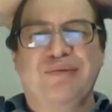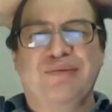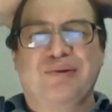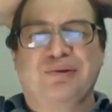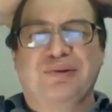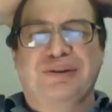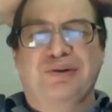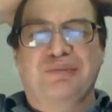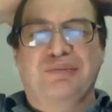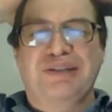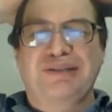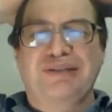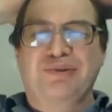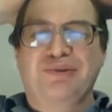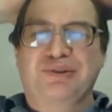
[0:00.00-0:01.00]
Приведу такой
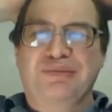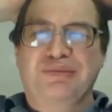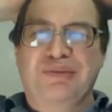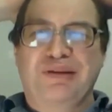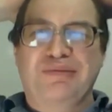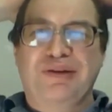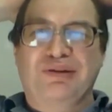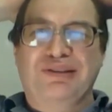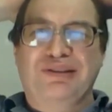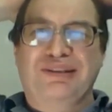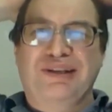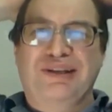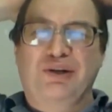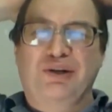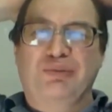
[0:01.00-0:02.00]
приземленный пример.
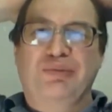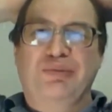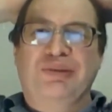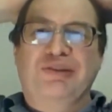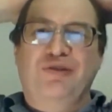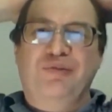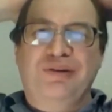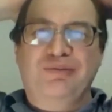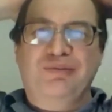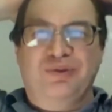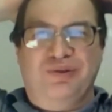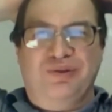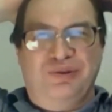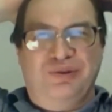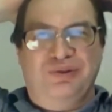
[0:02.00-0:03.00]
Знаете, как любой бытовой
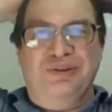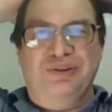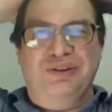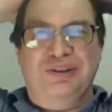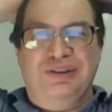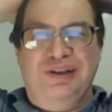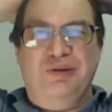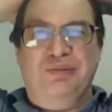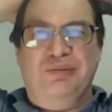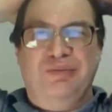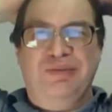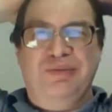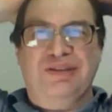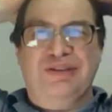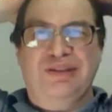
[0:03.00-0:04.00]
прибор. Вот он, на нем
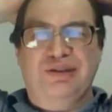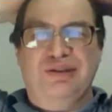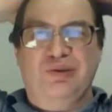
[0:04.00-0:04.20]
написаны